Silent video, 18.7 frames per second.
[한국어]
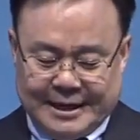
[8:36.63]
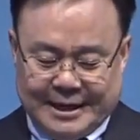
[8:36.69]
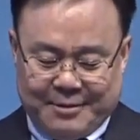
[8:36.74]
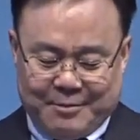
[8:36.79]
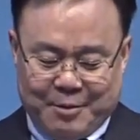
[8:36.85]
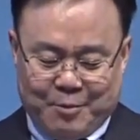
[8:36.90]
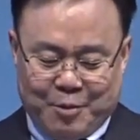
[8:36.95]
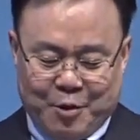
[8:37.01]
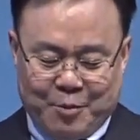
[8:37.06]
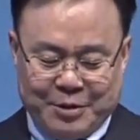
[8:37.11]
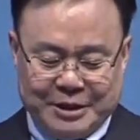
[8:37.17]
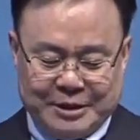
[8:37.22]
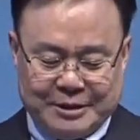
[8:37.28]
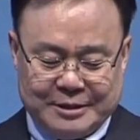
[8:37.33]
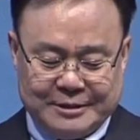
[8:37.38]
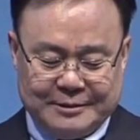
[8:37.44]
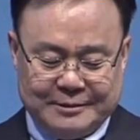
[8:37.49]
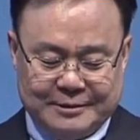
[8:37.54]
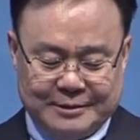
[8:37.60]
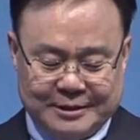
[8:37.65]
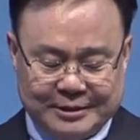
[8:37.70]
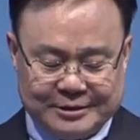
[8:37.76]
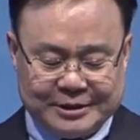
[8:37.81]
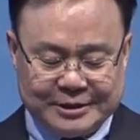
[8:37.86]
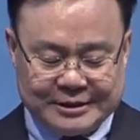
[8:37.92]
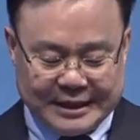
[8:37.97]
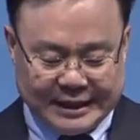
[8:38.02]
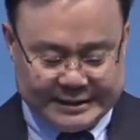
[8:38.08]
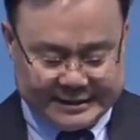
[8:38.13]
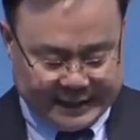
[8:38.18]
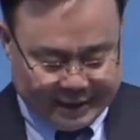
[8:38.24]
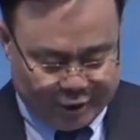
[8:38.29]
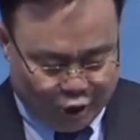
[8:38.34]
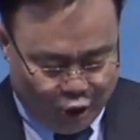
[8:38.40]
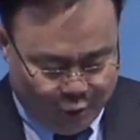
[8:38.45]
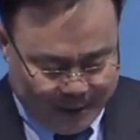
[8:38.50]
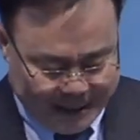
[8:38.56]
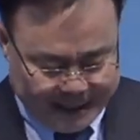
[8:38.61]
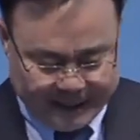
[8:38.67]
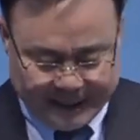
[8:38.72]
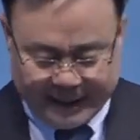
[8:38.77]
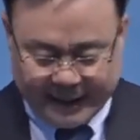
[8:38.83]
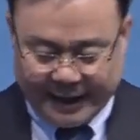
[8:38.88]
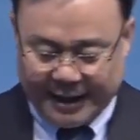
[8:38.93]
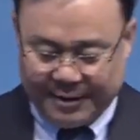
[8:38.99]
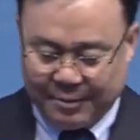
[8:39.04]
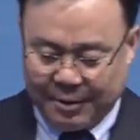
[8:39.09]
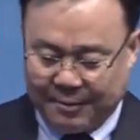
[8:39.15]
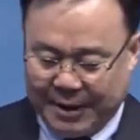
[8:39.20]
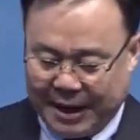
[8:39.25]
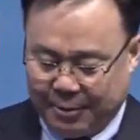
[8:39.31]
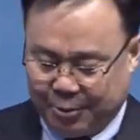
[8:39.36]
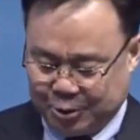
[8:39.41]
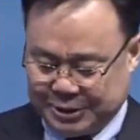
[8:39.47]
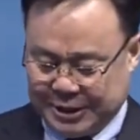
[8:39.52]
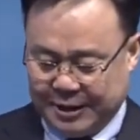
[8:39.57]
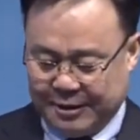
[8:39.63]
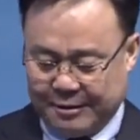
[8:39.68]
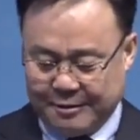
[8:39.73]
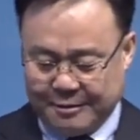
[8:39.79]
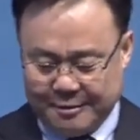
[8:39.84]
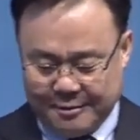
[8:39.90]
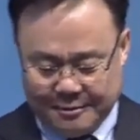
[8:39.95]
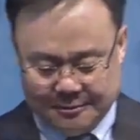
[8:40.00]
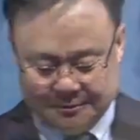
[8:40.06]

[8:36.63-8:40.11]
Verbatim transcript: 한번 보면은 여섯 살짜리 꼬마인데 한번 봐보세요.